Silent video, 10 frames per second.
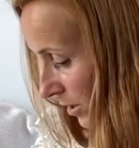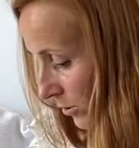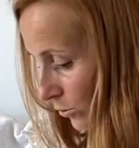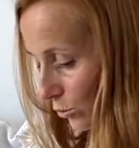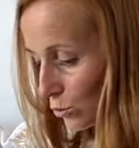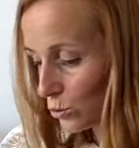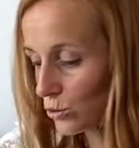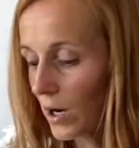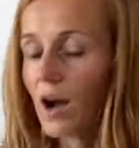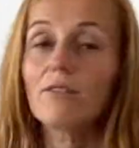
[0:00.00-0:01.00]
Donc
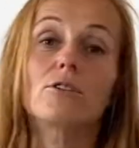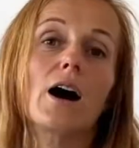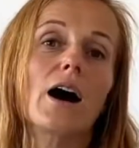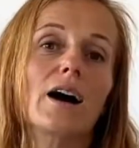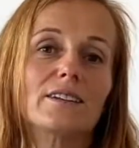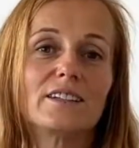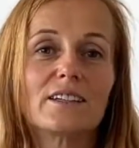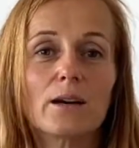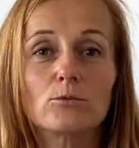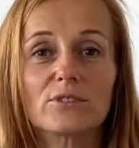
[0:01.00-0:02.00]
toujours à avoir
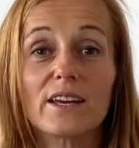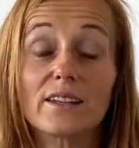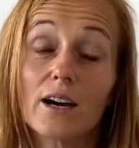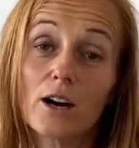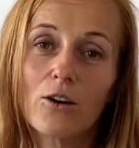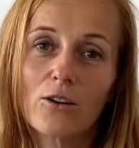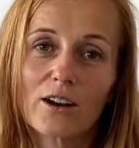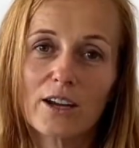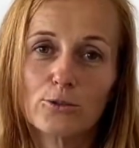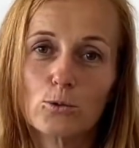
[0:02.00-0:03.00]
Arnica Montana en
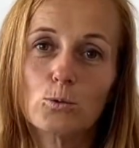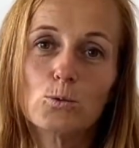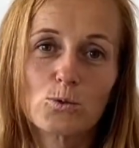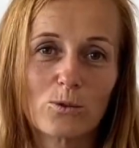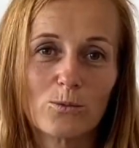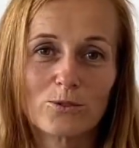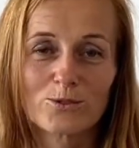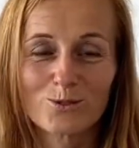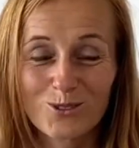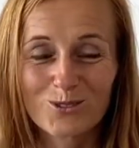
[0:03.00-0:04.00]
cas de coup,
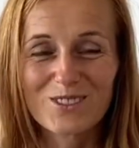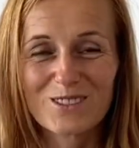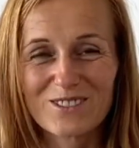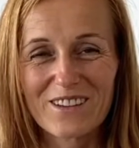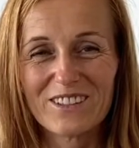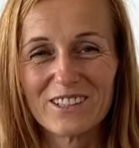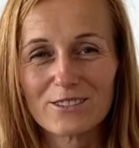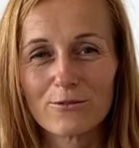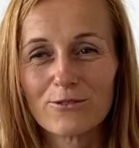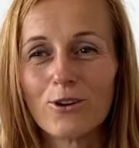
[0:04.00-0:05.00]
surtout si vous avez des
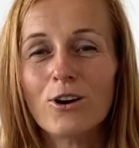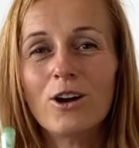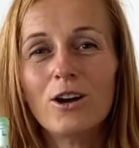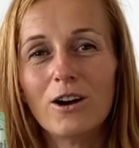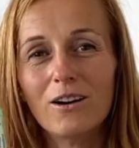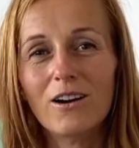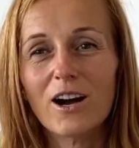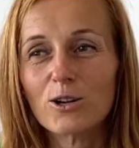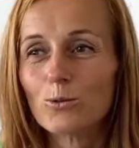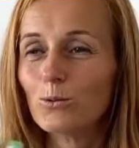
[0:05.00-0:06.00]
enfants, euh, un
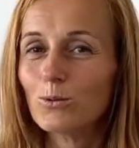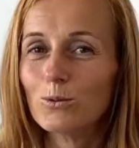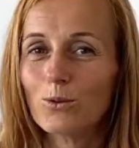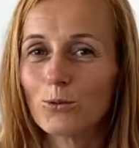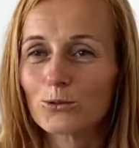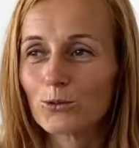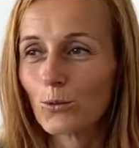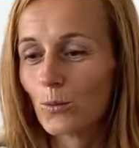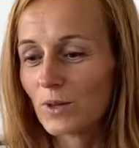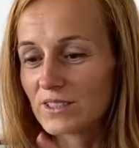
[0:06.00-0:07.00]
coup, on
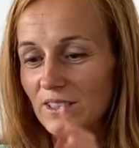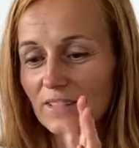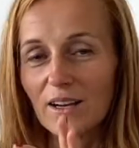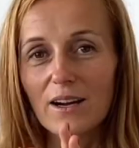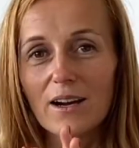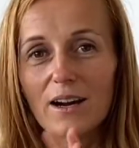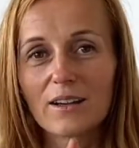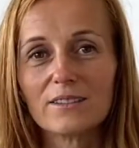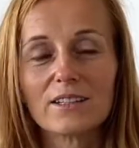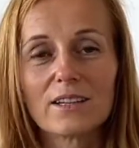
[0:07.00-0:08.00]
tombe, etc.
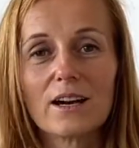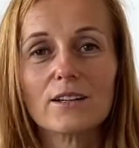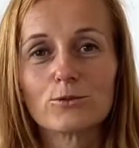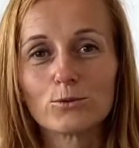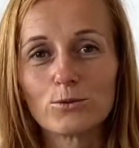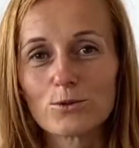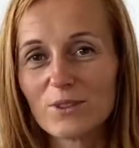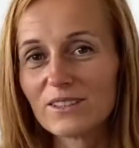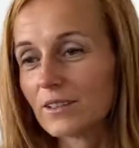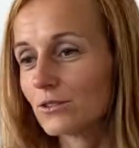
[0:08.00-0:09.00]
Arnica tout de
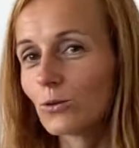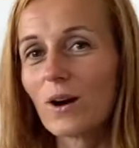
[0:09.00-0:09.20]
suite, 3